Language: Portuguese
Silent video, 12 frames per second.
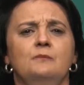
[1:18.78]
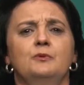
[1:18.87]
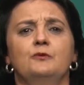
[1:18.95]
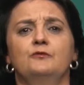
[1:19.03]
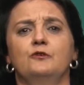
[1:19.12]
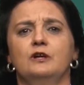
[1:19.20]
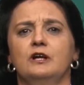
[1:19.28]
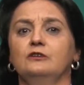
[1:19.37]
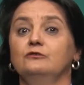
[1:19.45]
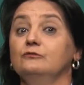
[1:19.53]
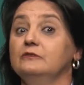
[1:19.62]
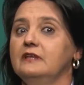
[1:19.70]

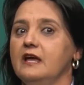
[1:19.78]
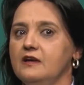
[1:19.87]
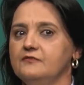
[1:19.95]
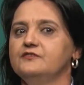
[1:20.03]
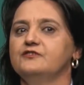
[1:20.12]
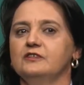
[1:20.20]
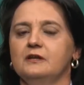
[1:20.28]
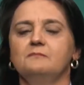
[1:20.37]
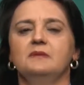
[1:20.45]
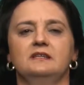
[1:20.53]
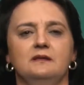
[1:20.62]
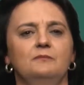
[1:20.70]
provocando um déficit na
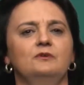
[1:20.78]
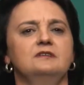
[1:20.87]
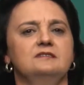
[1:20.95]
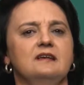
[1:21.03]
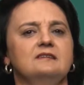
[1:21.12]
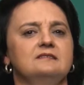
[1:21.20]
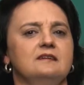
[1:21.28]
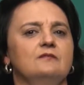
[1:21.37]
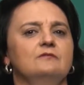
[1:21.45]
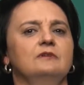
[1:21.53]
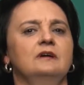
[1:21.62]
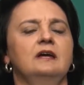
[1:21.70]

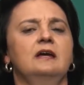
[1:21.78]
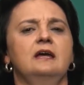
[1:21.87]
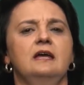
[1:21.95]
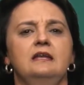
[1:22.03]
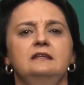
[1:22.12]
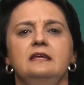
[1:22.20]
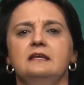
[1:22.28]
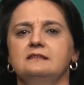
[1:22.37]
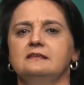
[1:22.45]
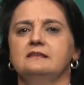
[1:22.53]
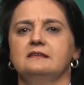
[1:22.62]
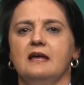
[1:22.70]
metabolização.
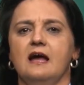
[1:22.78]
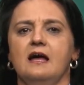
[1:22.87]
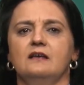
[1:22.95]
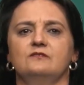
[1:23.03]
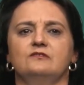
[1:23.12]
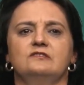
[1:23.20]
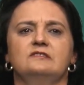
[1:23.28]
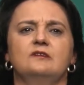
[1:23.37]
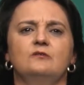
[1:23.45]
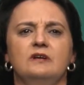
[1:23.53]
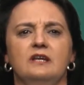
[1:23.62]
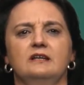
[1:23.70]
Nesses casos,
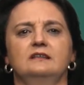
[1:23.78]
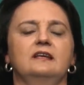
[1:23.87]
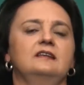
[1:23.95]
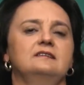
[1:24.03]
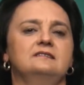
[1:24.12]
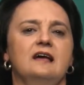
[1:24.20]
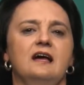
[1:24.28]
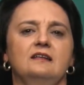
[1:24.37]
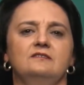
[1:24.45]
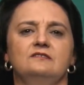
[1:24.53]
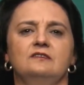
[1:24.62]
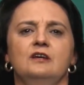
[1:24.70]
são
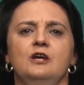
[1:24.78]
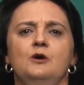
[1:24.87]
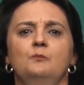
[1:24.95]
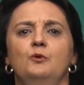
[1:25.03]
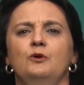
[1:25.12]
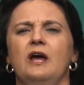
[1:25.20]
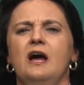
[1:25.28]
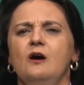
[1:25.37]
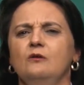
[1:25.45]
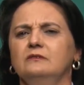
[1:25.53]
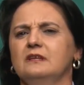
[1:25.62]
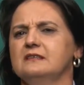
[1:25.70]
caracterizados por
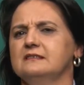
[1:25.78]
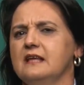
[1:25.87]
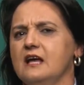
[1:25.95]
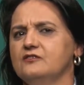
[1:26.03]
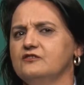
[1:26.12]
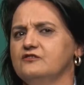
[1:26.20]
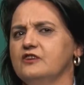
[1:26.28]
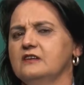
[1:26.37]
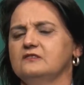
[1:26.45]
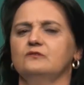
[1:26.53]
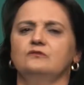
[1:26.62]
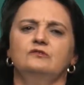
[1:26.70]
altas taxas de
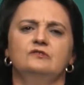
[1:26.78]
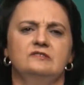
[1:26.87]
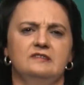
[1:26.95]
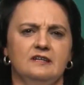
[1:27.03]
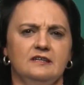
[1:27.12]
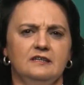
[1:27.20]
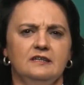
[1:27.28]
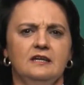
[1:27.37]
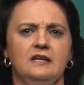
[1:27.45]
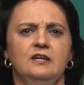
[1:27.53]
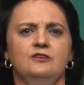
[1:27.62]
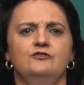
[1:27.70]
açúcar no sangue,
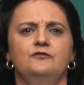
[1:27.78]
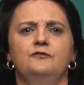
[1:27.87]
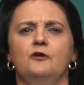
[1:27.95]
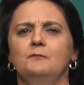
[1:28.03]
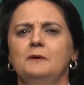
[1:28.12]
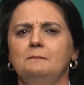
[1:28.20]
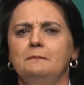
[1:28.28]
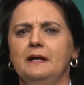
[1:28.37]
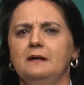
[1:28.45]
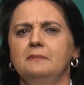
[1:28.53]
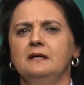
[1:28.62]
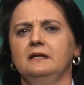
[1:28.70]
de forma
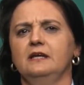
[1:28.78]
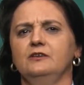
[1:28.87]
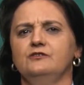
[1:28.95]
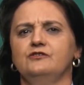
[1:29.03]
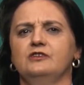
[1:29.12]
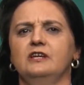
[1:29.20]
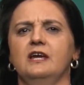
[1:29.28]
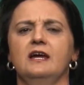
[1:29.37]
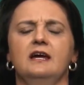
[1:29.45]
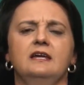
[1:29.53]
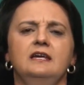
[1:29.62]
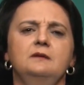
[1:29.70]
permanente, que
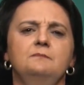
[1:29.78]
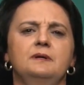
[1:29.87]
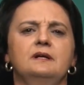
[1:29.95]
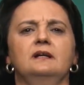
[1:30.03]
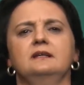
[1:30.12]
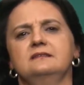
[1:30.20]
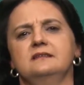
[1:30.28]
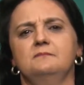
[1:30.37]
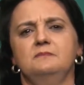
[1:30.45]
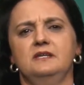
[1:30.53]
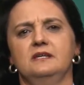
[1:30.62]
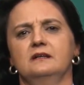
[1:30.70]
é
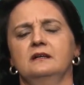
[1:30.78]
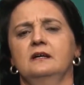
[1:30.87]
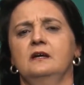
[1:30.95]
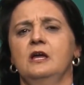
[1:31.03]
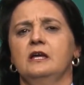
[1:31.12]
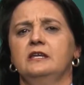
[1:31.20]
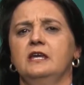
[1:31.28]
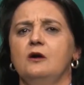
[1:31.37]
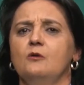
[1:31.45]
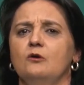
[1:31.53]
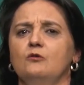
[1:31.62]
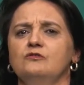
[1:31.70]
hiperglicemia, que é
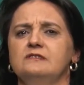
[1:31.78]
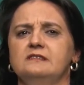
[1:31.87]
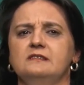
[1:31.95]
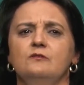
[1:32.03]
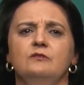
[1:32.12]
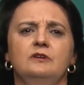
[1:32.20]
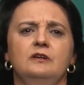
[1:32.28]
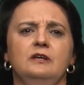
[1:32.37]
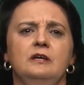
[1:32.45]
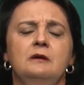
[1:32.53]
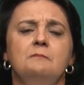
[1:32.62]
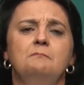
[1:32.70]
uma condição
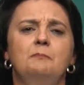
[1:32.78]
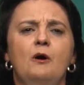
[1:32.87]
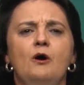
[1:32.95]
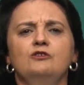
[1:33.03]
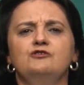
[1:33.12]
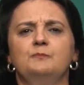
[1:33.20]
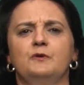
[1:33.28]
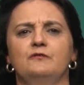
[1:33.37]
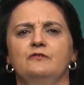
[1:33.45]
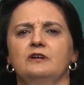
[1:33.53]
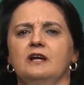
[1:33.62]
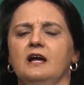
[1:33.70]
que pode
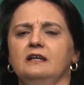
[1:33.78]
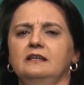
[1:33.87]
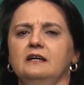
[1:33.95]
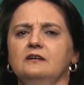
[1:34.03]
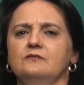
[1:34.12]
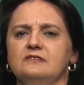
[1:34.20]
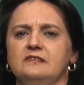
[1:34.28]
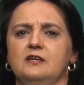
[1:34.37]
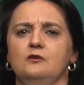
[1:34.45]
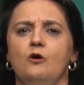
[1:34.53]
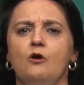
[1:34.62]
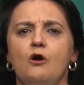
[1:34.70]
provocar danos
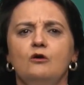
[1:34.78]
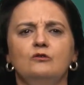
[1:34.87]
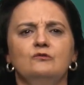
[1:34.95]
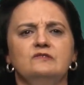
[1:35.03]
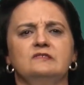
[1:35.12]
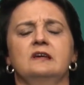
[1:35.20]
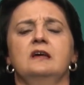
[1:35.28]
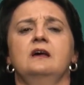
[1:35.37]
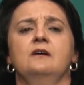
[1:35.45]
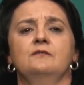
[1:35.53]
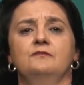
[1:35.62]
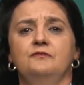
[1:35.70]
em órgãos,
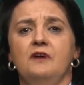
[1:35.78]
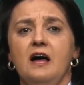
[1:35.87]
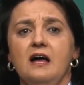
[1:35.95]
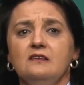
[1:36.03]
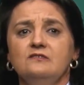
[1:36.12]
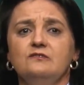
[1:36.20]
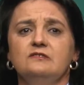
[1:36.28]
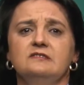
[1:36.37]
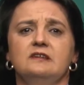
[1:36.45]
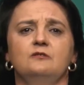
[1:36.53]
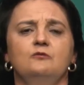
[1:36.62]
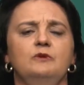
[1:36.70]
vasos
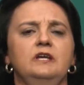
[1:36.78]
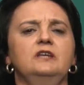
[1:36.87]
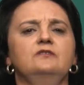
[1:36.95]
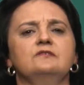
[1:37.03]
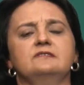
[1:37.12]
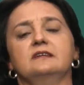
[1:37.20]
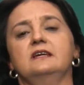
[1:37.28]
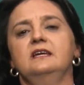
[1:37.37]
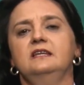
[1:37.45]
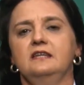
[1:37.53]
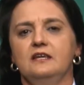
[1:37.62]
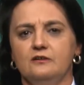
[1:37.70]
sanguíneos
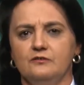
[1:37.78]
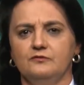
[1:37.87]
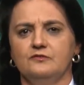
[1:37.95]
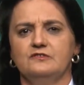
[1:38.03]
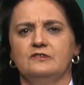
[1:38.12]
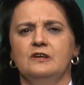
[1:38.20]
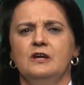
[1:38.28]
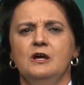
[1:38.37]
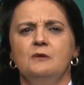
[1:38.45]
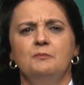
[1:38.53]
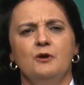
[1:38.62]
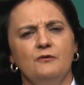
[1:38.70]
e nervos.
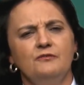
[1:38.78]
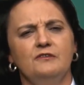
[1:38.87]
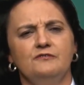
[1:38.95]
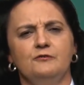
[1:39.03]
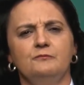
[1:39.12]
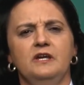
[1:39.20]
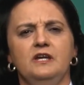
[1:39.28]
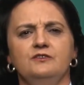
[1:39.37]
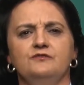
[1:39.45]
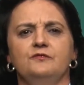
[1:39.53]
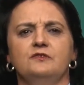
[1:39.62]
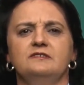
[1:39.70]

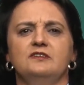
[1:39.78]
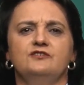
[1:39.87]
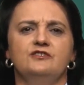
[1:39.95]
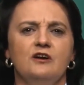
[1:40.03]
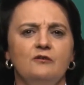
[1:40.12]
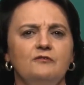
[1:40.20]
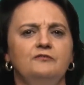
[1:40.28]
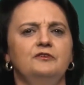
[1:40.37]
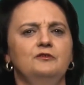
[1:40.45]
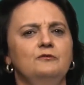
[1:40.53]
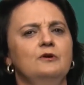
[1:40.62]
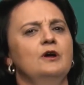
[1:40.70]
Provavelmente você já
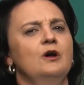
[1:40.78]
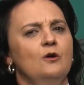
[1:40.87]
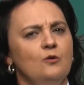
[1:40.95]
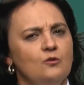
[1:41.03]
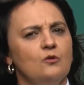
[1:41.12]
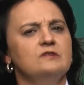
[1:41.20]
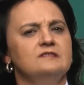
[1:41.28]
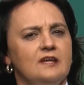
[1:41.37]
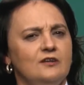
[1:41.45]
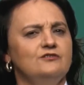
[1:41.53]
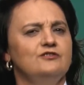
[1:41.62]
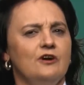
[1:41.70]
ouviu o
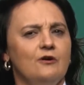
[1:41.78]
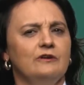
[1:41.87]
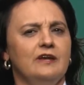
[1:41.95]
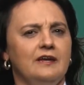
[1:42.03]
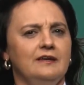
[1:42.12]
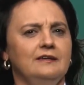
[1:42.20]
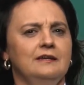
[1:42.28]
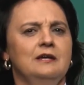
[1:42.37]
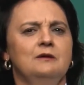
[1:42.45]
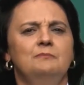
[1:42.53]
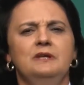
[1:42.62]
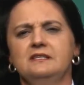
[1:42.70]
conselho de alguém,
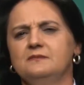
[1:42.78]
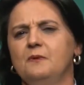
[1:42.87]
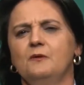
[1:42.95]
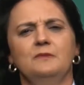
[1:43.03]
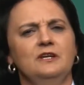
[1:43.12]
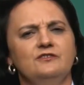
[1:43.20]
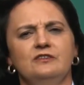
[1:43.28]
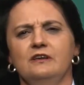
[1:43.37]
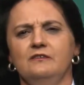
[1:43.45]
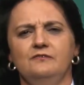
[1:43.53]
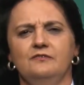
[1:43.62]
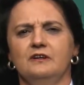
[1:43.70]
principalmente
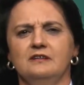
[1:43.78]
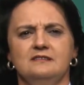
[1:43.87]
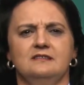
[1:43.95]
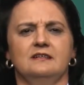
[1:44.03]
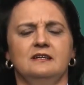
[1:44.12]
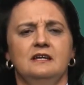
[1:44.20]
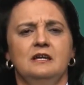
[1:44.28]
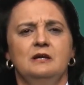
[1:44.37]
na infância,